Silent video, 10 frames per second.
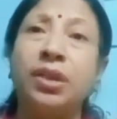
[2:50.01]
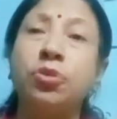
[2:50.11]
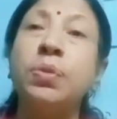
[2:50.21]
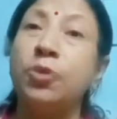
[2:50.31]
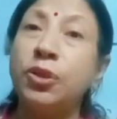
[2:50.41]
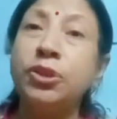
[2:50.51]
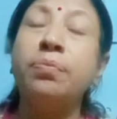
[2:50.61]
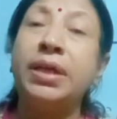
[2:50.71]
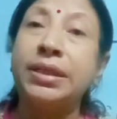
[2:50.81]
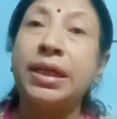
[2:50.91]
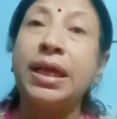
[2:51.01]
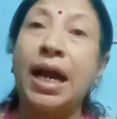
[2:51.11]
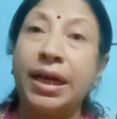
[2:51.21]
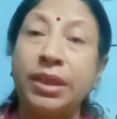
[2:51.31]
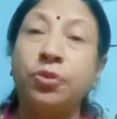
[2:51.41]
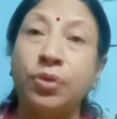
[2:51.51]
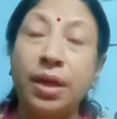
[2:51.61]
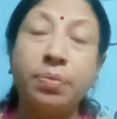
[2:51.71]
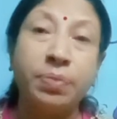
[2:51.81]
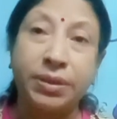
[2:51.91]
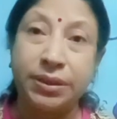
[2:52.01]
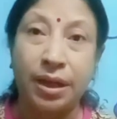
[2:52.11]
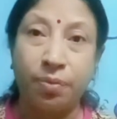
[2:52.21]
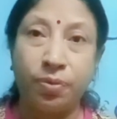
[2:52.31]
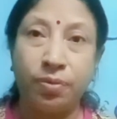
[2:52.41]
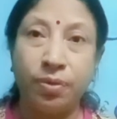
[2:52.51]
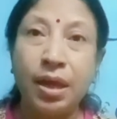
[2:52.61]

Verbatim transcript: তুমি বলছো মেয়েটাকে আঁকড়ে ধরে আমি বেঁচে থাকবো